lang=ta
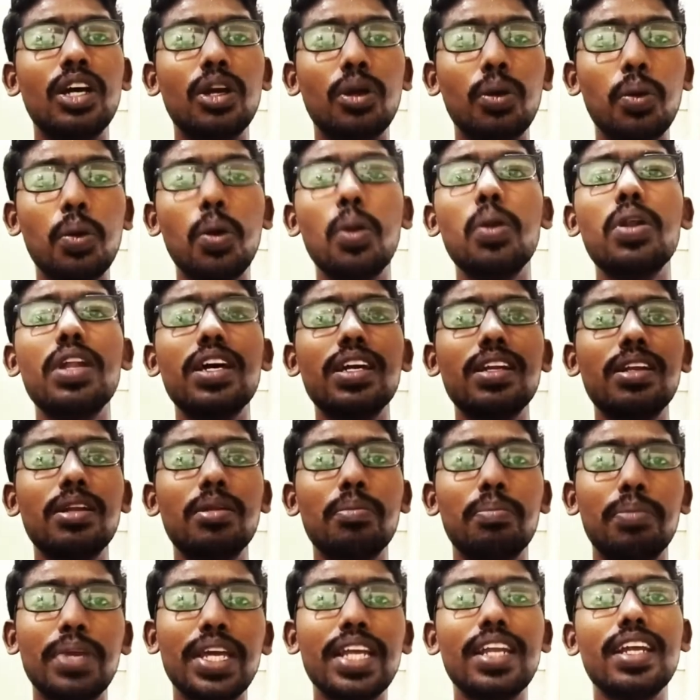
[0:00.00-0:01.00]
கோல்டன்
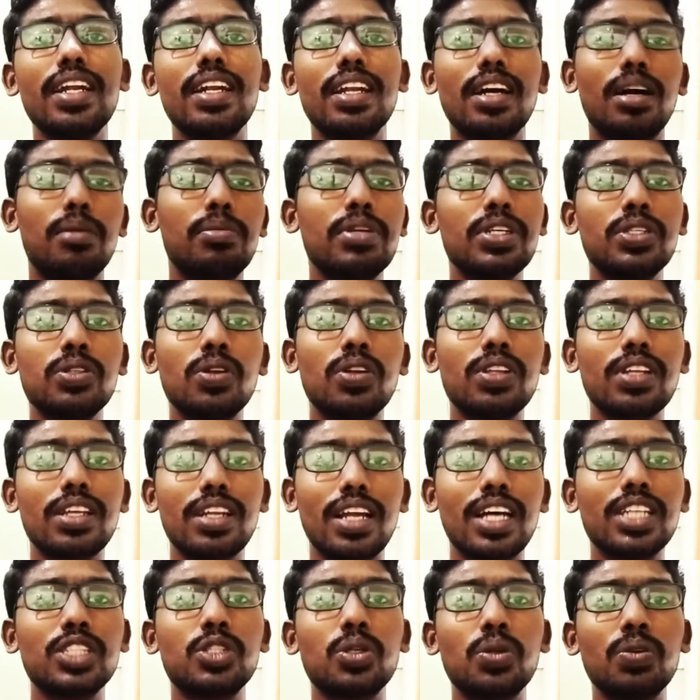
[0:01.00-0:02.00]
பீரியட் அப்படின்னு சொல்லிட்டு
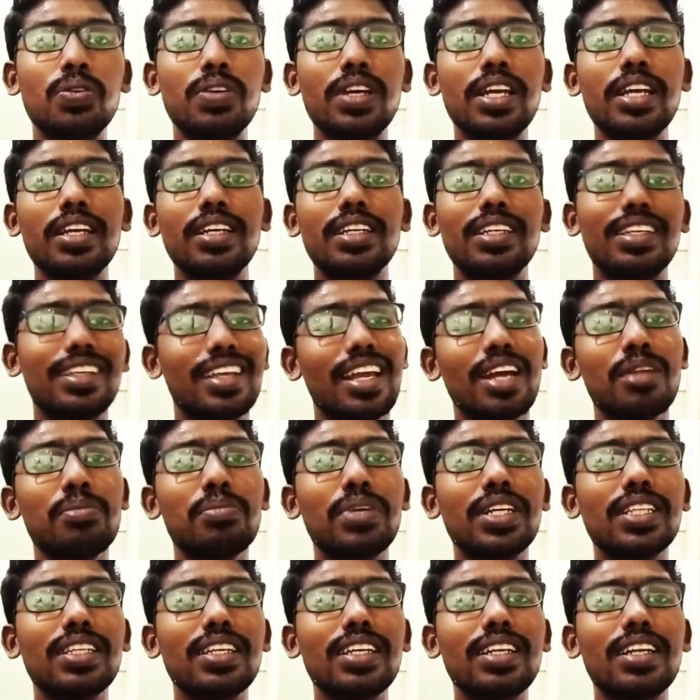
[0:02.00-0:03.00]
நான் சொல்லுவேன் ஏன்னு
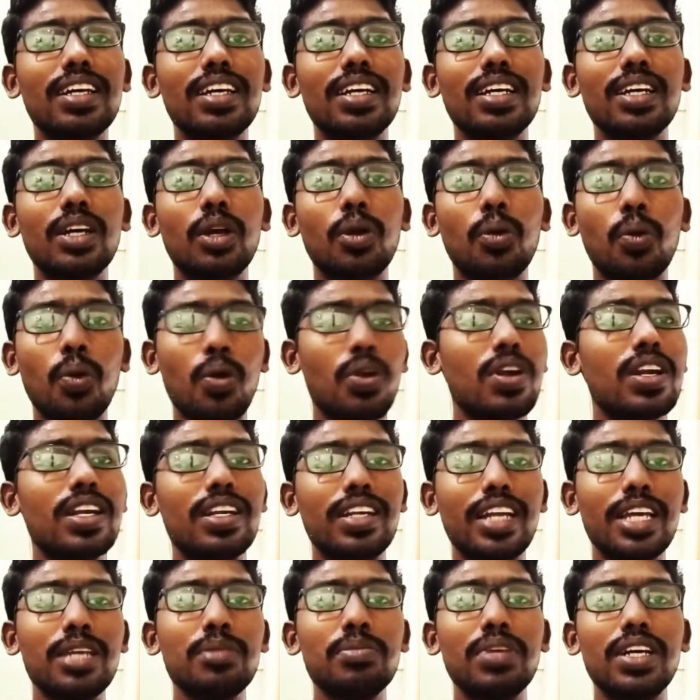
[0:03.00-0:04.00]
பார்த்தீங்கன்னா கொரோனா
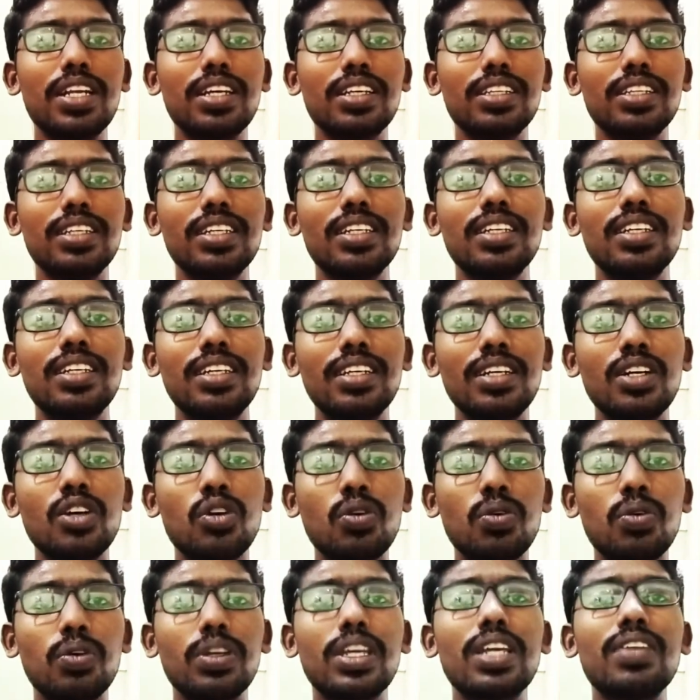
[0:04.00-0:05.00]
டைமாக இருக்குது
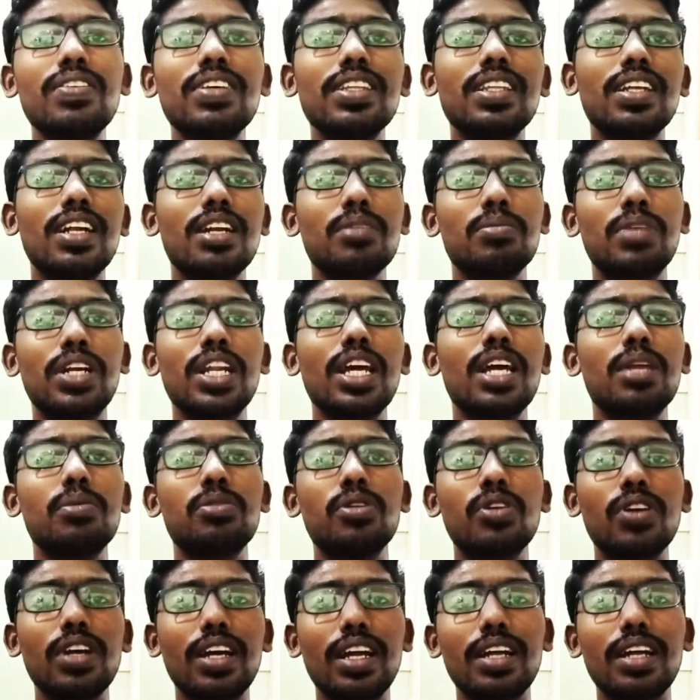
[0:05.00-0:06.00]
இருபத்தி நாலு மணி நேரம்
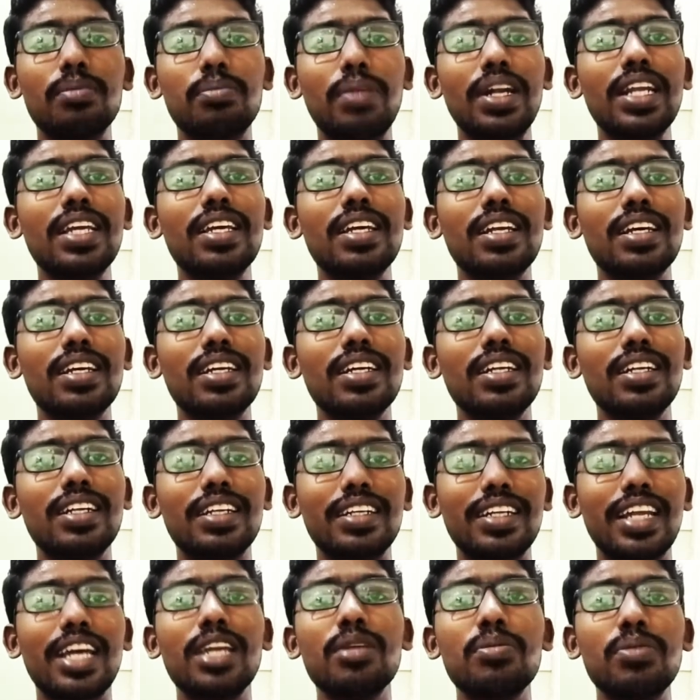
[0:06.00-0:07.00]
உங்கள் க படிக்கிறதுக்கு
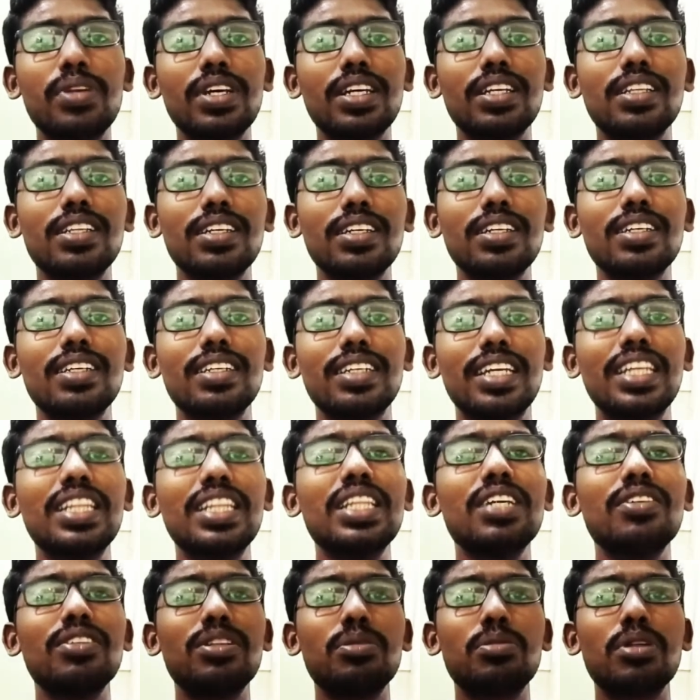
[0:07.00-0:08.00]
டைம் இருக்குது எந்த
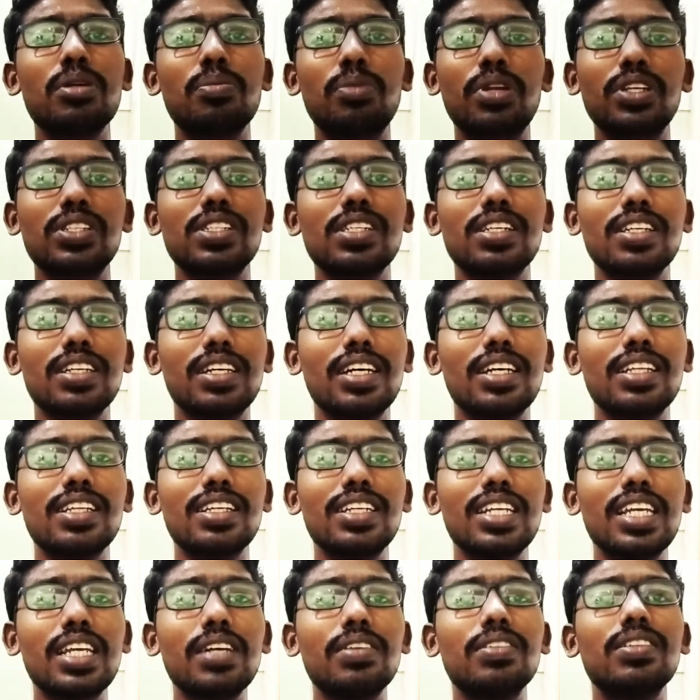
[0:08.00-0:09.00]
விதமான ப்ரெஷர் இருக்காது
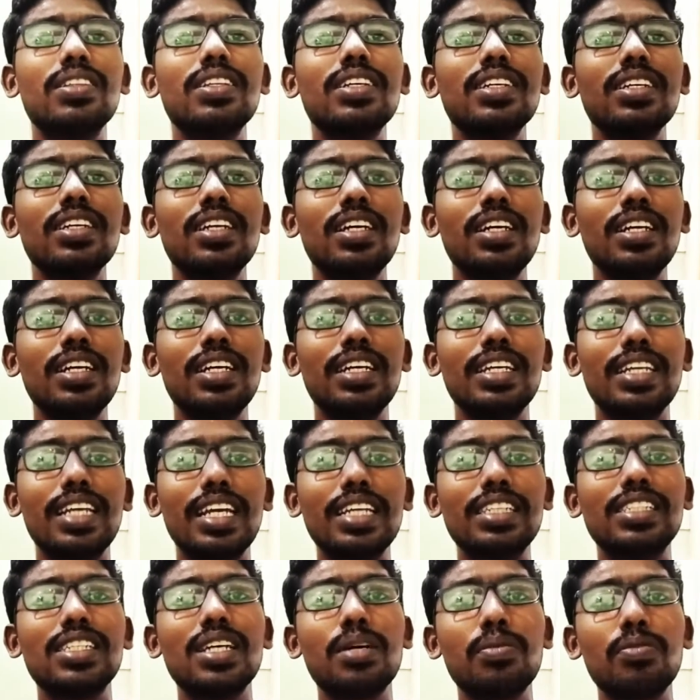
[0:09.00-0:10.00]
நீங்கள் வந்து
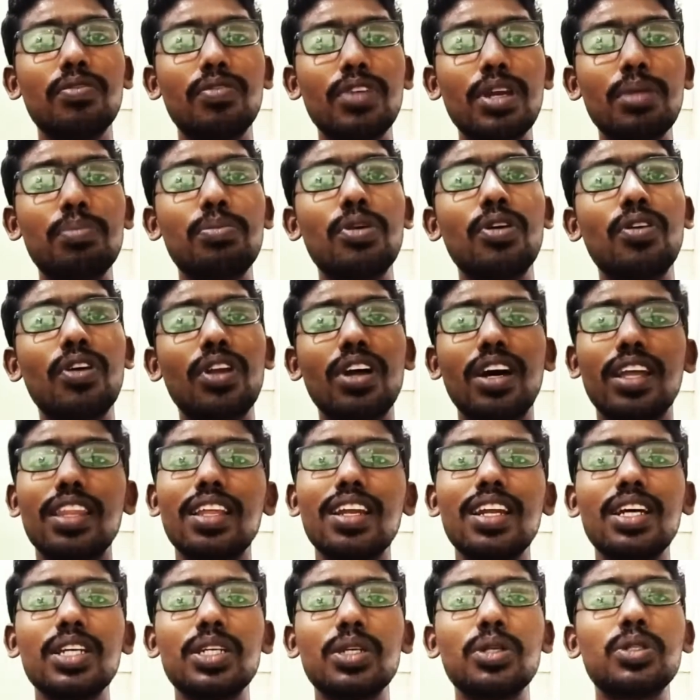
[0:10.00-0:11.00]
எக்ஸாம் எப்போ வரும்
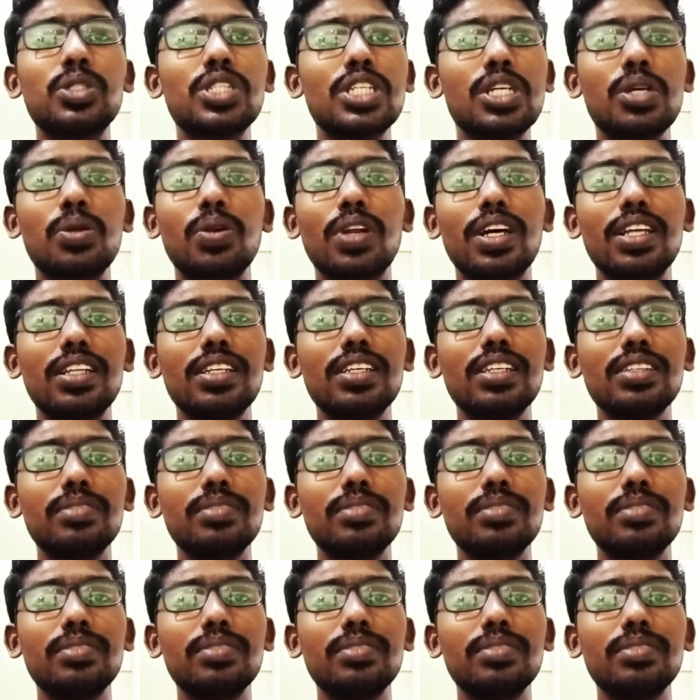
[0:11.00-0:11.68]
அதெல்லாம் யோசிக்கக்கூடாது